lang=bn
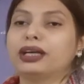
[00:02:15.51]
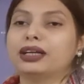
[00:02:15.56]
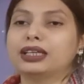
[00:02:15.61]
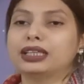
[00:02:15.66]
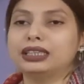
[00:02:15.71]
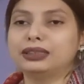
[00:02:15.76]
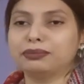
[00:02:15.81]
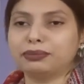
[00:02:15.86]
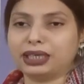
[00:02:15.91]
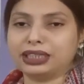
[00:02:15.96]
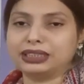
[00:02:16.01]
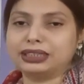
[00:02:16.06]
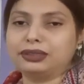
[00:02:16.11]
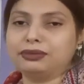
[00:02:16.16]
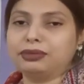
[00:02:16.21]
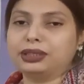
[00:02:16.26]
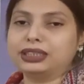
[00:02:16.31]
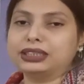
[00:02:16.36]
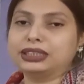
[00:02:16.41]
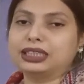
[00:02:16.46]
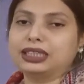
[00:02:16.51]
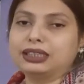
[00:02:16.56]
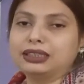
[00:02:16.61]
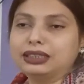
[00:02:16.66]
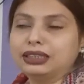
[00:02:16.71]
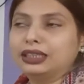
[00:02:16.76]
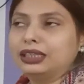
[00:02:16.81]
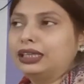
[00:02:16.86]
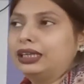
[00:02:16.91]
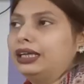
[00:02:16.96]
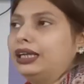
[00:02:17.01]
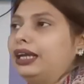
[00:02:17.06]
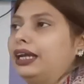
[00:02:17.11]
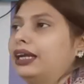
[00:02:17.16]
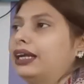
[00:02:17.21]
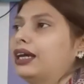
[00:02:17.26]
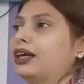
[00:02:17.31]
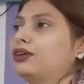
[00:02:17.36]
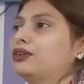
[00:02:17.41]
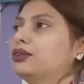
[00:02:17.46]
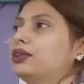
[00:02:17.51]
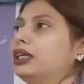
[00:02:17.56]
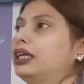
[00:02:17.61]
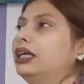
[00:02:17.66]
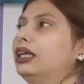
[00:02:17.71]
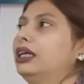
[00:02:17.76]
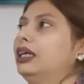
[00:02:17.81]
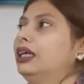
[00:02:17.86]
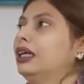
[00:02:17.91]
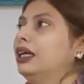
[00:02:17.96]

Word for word: বাঙালির মাতৃভাষা এ কারণে